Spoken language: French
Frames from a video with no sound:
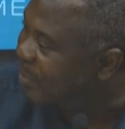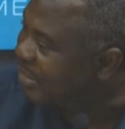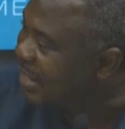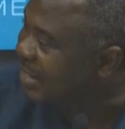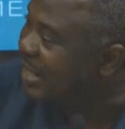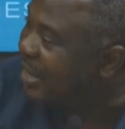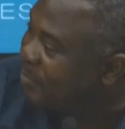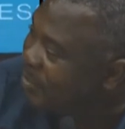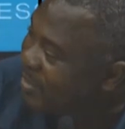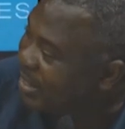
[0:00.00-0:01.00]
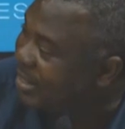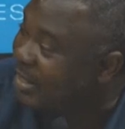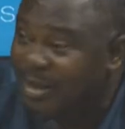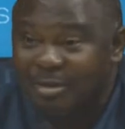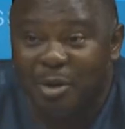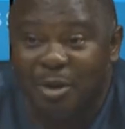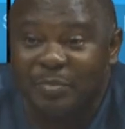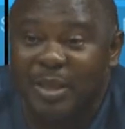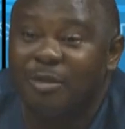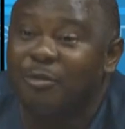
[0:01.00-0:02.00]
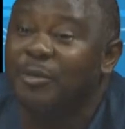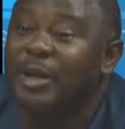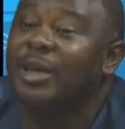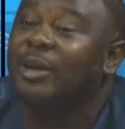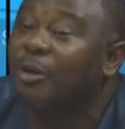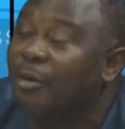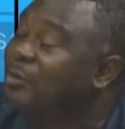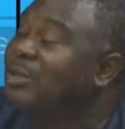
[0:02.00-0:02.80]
présidence de la République, donc, et que vous